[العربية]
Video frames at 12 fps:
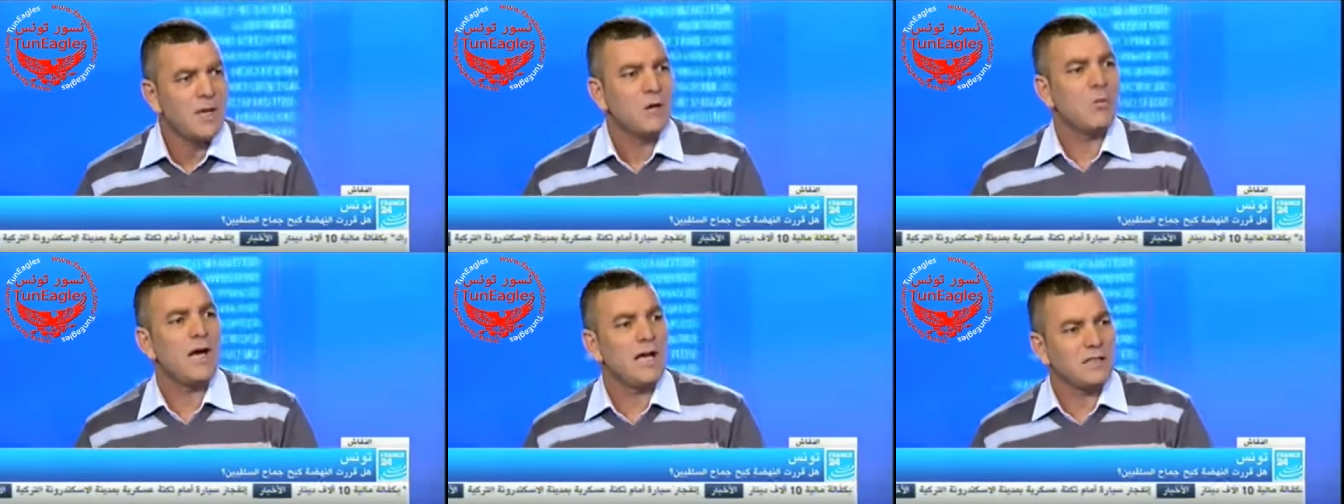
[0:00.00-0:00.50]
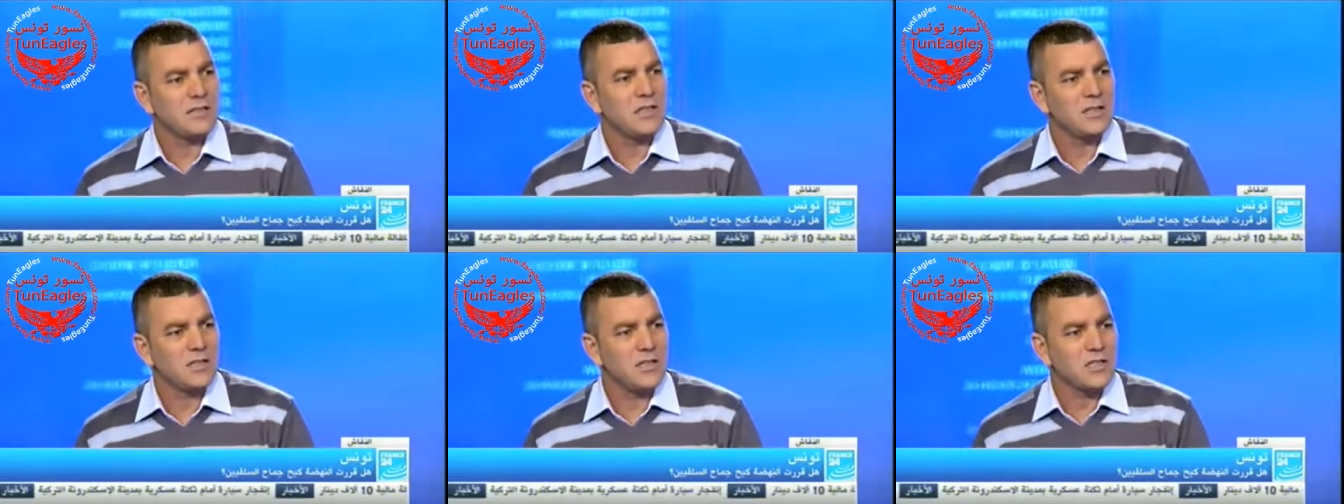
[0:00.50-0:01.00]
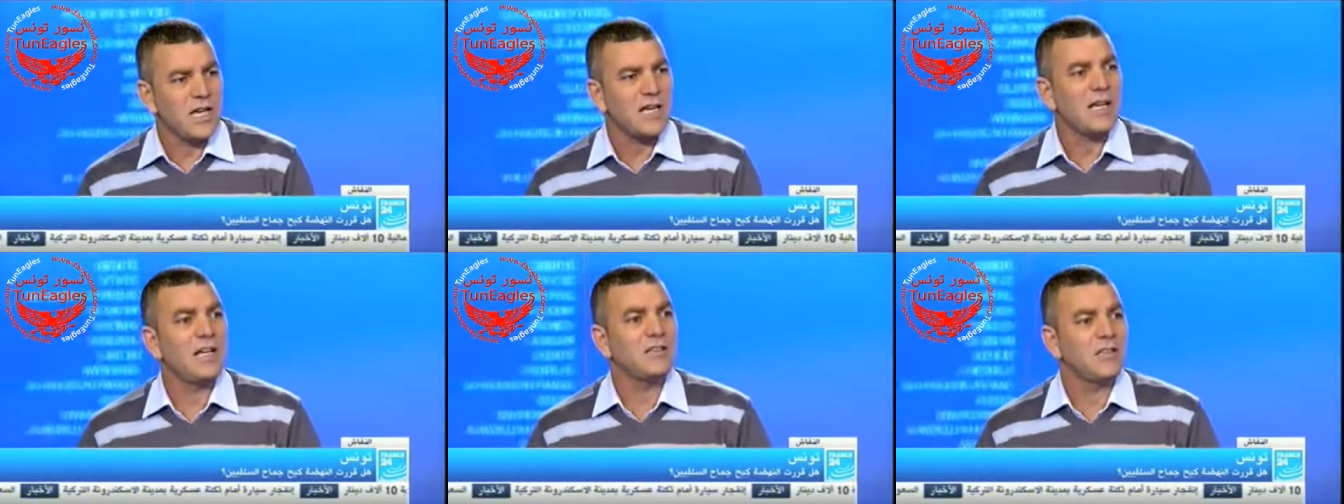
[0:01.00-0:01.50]
وهذه
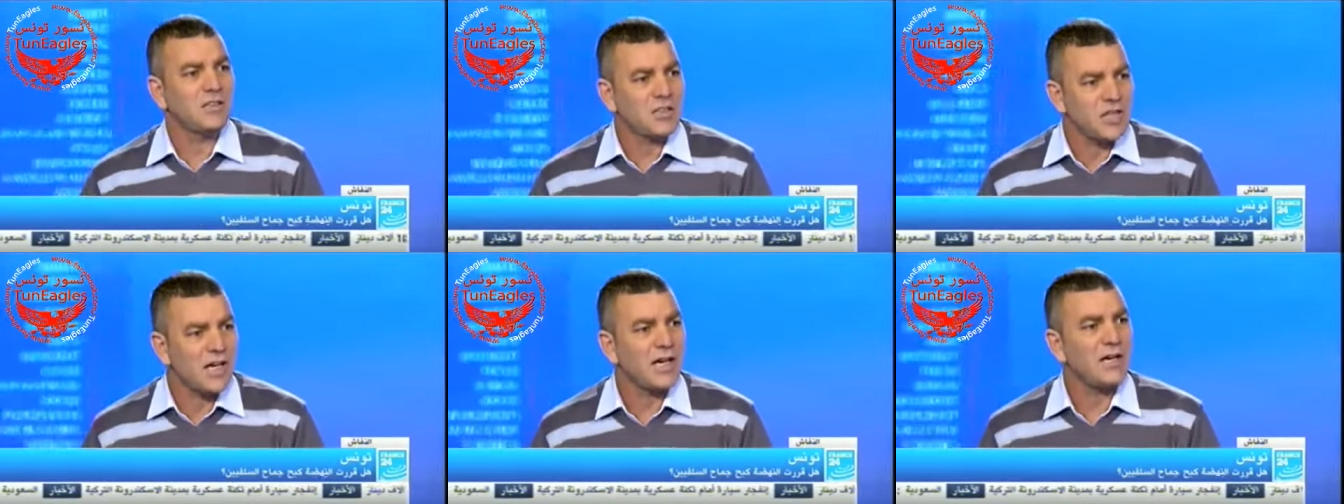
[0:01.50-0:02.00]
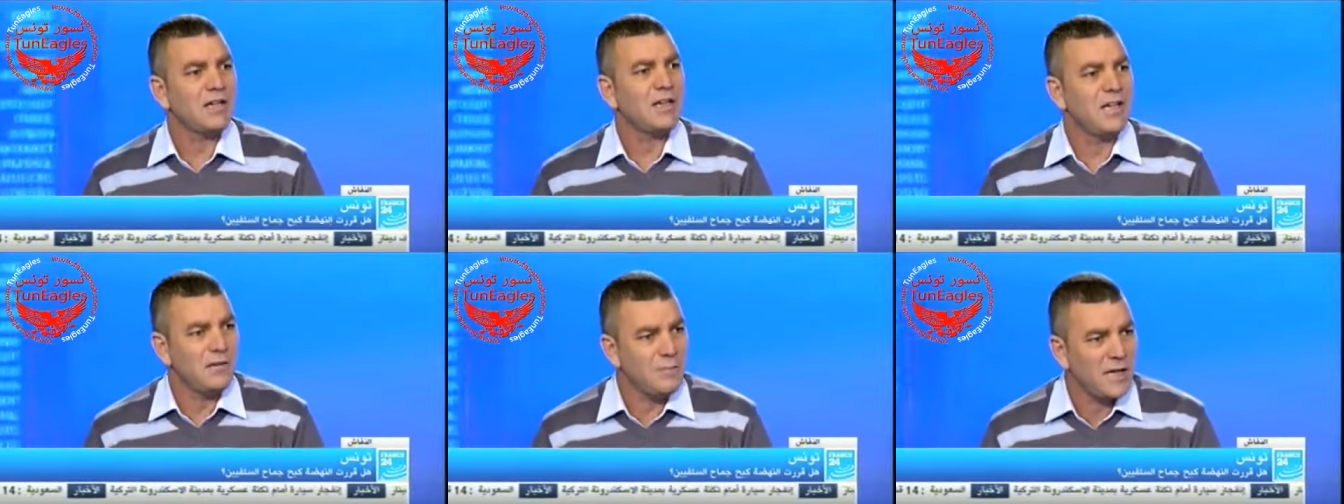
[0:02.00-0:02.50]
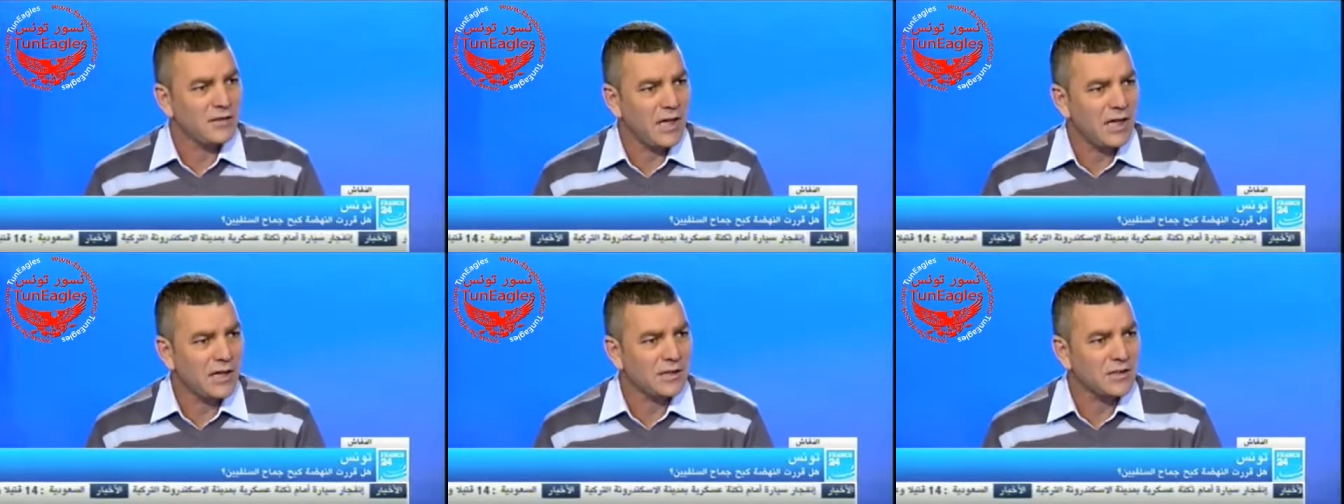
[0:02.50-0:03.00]
اللجان التي تشكلت لحماية
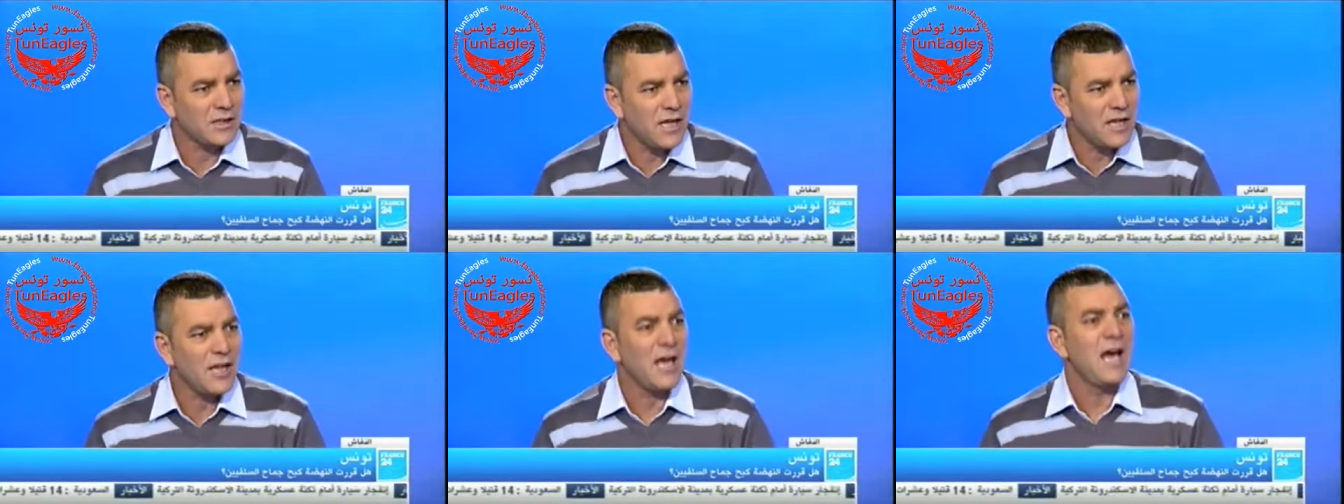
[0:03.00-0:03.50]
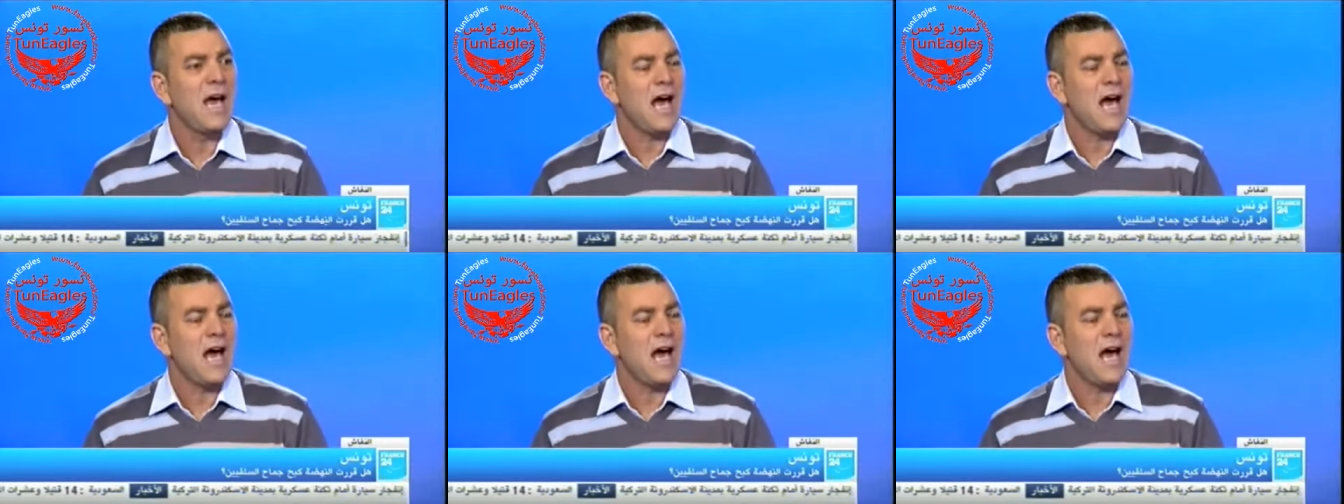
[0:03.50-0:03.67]
حركة النهضة